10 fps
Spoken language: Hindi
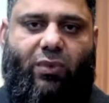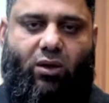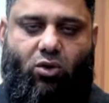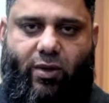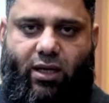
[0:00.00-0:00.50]

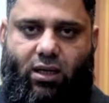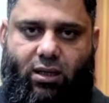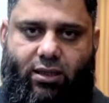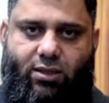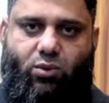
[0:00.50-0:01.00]
वो हमारे
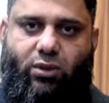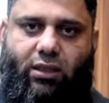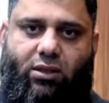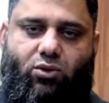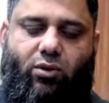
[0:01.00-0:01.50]
एटीट्यूड के
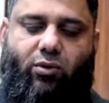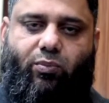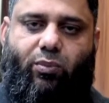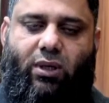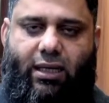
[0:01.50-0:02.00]
अंदर जो
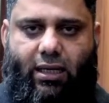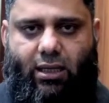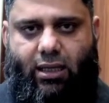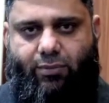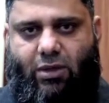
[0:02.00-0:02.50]

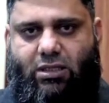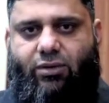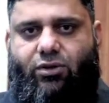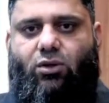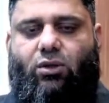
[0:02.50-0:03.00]
है एक
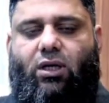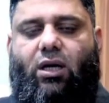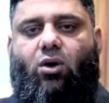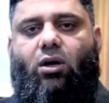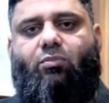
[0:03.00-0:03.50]
पॉजिटिविटी होती है
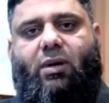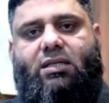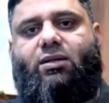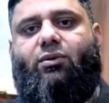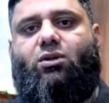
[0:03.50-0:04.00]
और हम
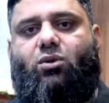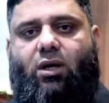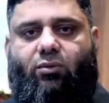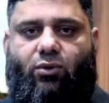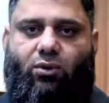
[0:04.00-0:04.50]
पॉजिटिवली जो है
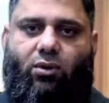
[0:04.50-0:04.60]
वो